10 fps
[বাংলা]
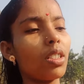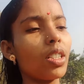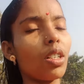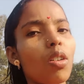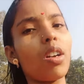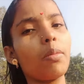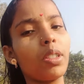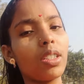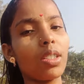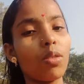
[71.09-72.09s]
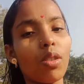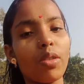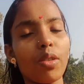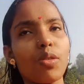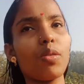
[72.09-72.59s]
টিনের ঘর আমাদের টিনগুলো
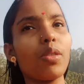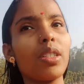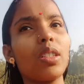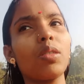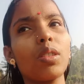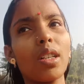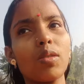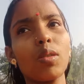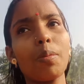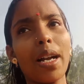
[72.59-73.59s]
নষ্ট হয়ে যেত তার জন্য